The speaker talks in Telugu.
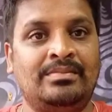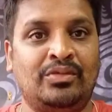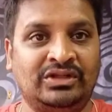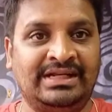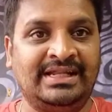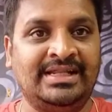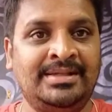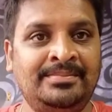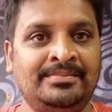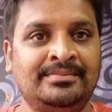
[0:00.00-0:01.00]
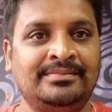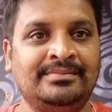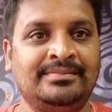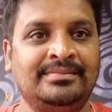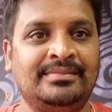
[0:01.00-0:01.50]
మొదటిది
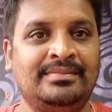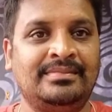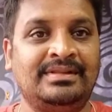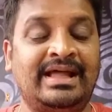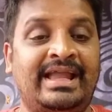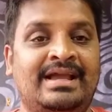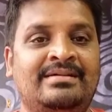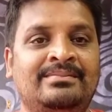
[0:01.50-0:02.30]
దయ